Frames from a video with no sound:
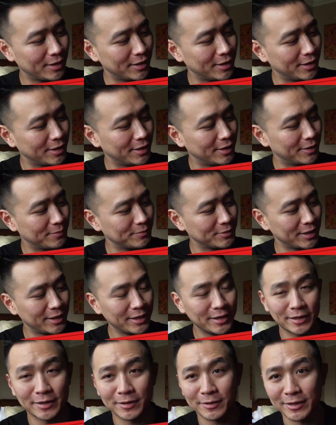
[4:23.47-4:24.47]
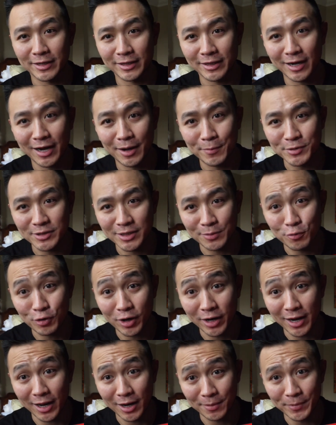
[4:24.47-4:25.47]
Um, jadi kita nggak bisa
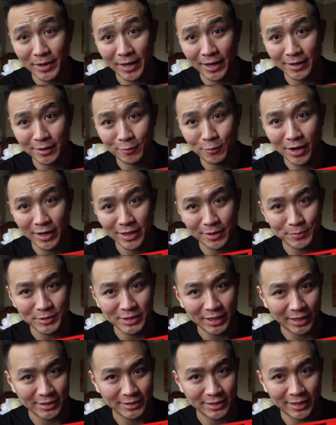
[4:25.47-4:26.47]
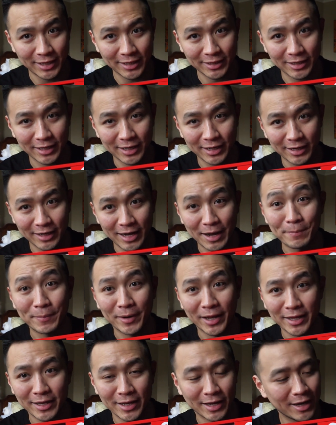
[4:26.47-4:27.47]
buka dalamnya ya. Gue hanya bisa kasih lihat
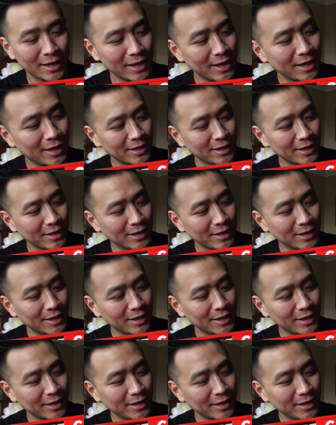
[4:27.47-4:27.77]
gaplenya.